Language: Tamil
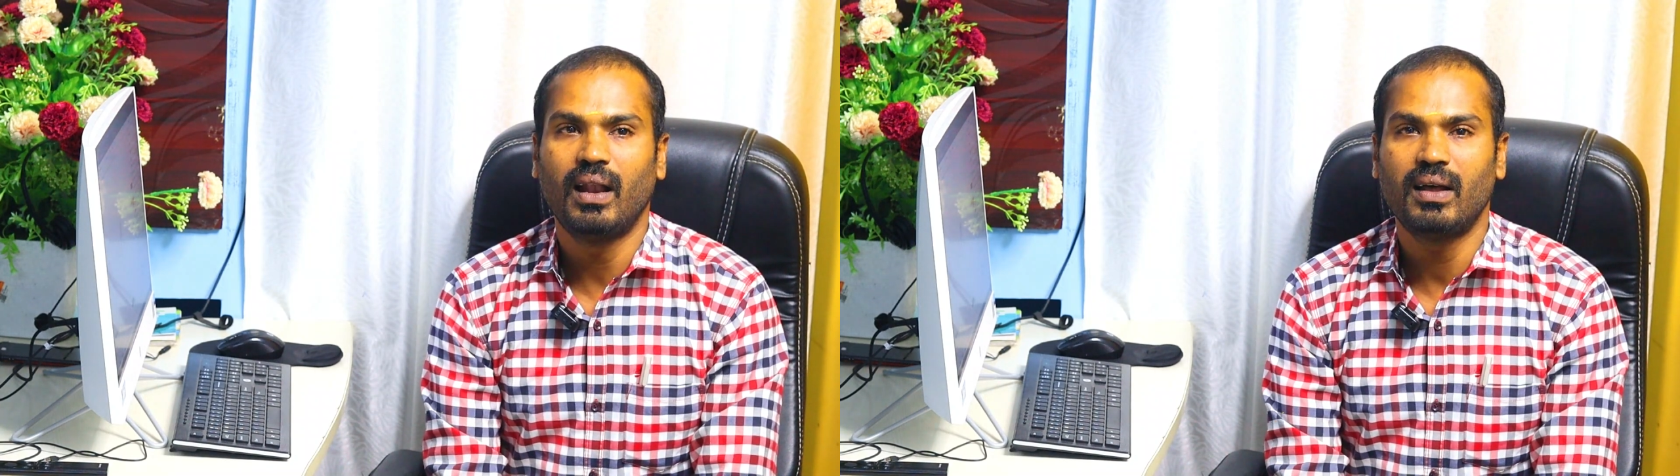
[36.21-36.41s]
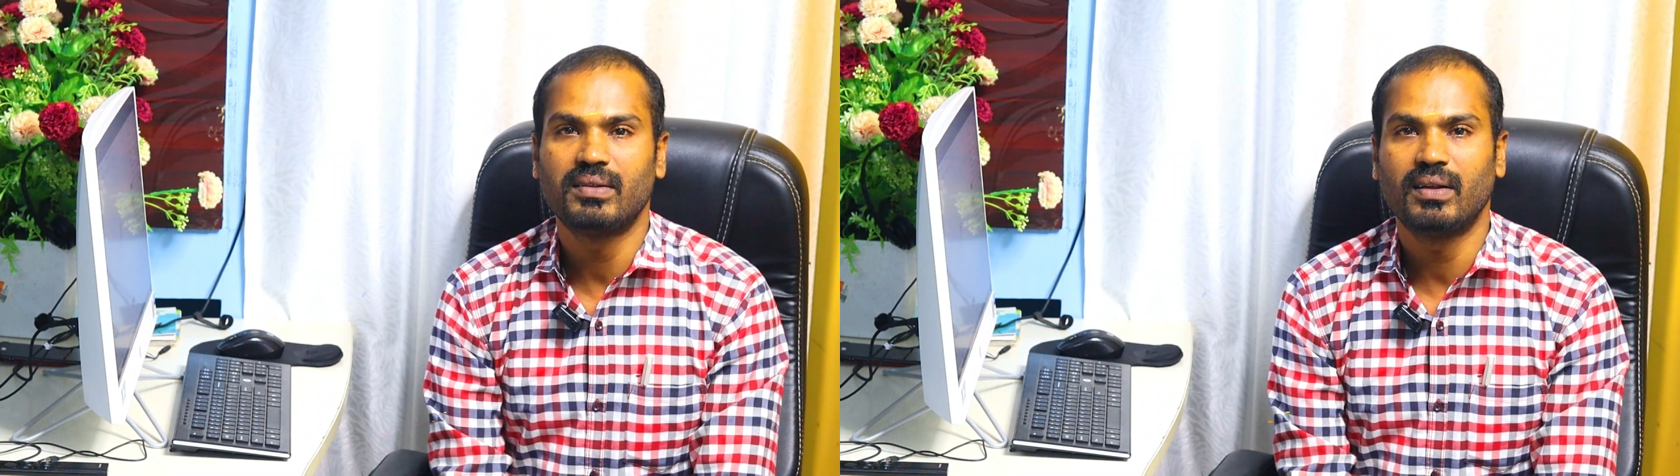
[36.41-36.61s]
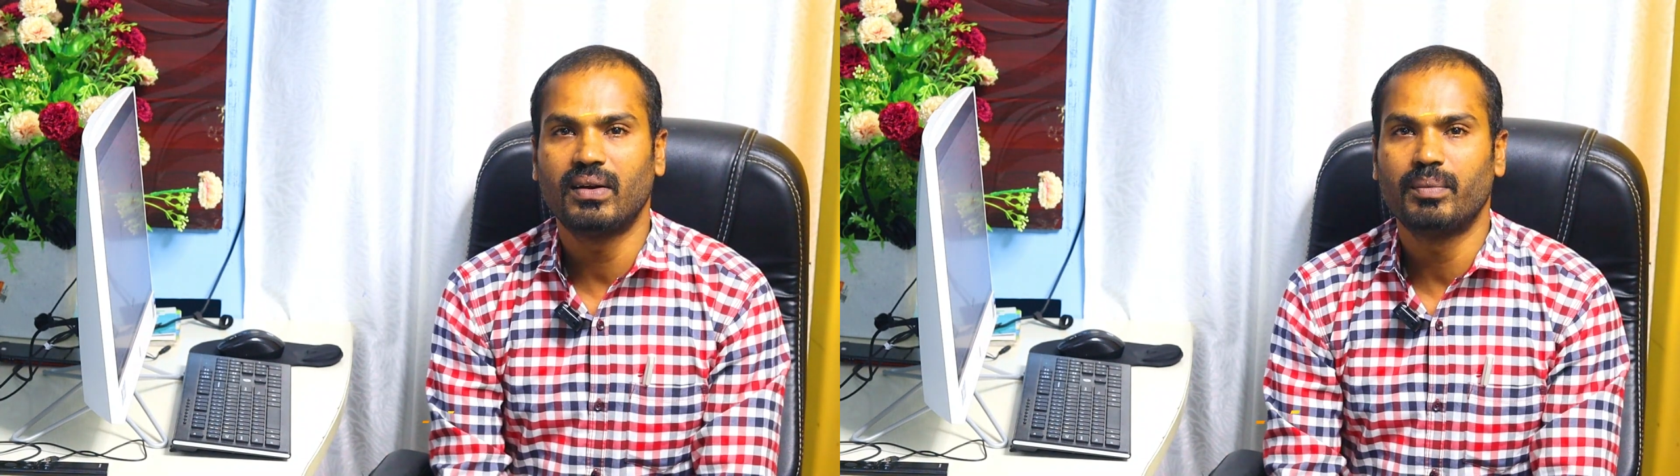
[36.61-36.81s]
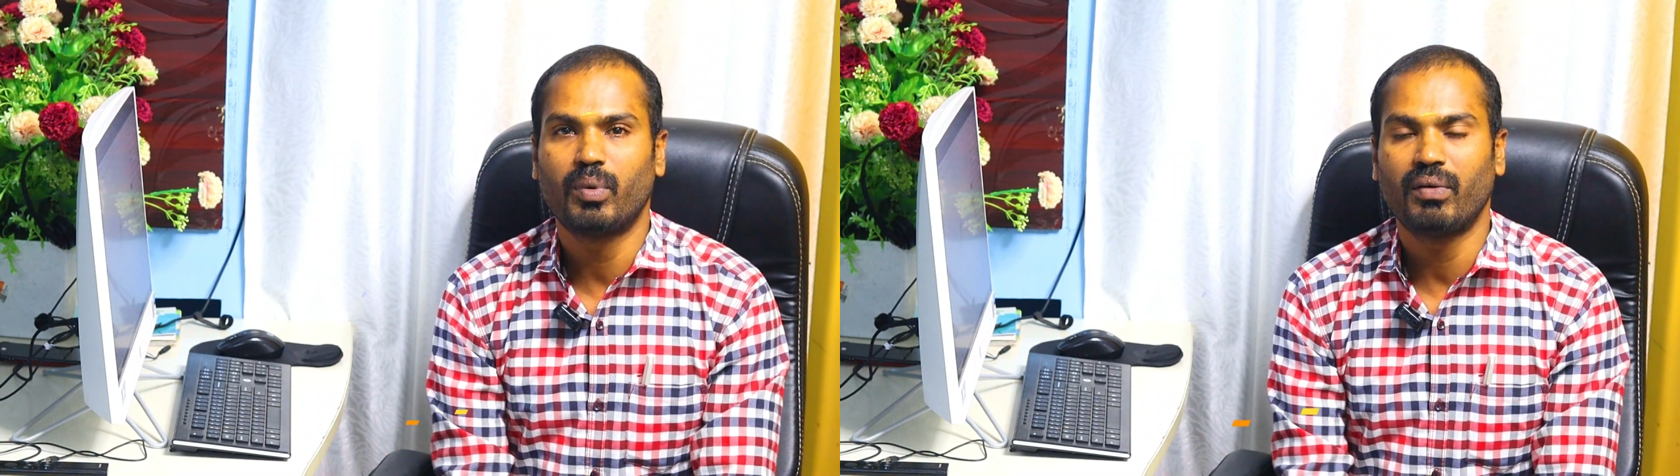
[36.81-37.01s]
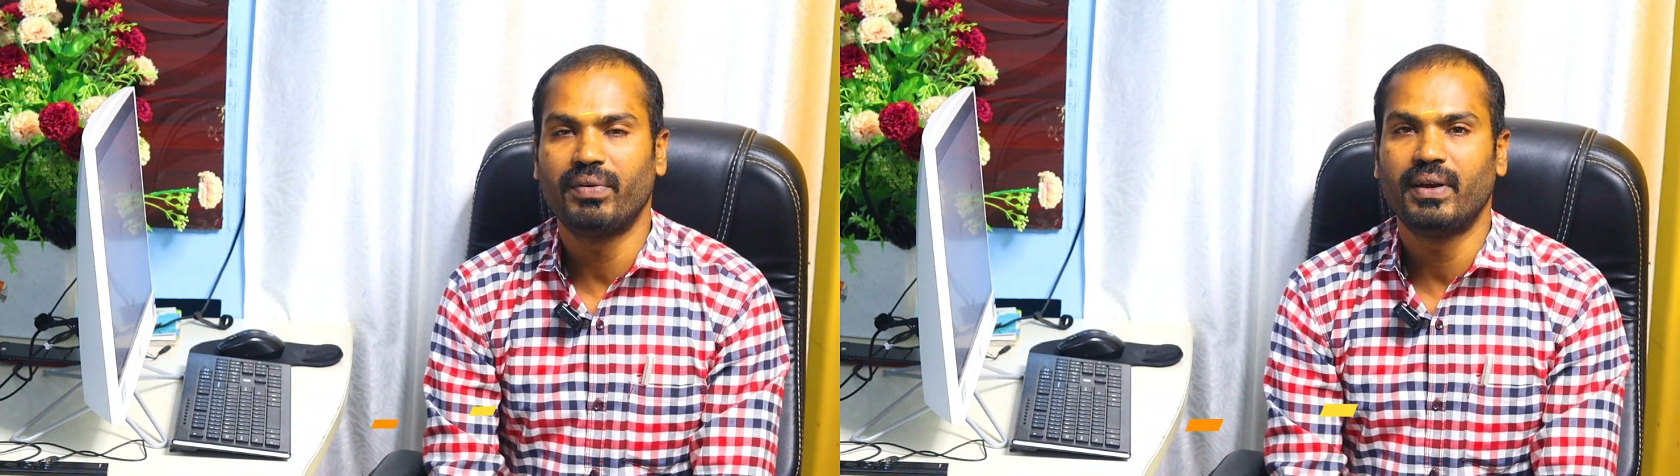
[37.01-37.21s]
லாஸ் ஆர்
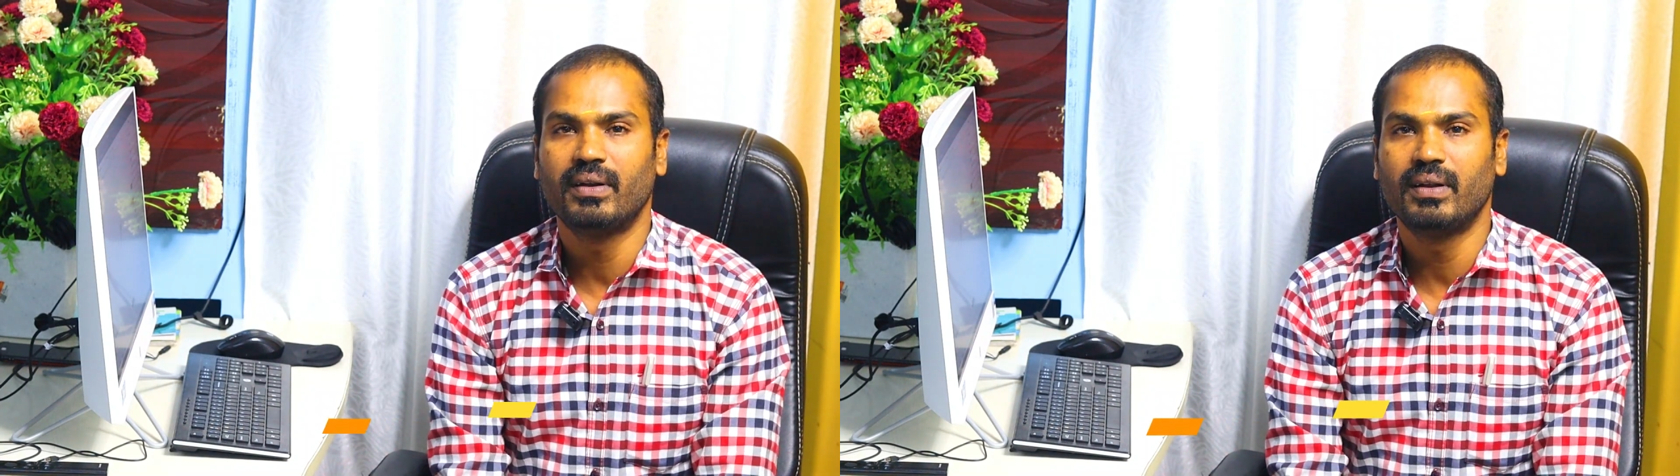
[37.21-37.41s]
ப்ராஃபிட்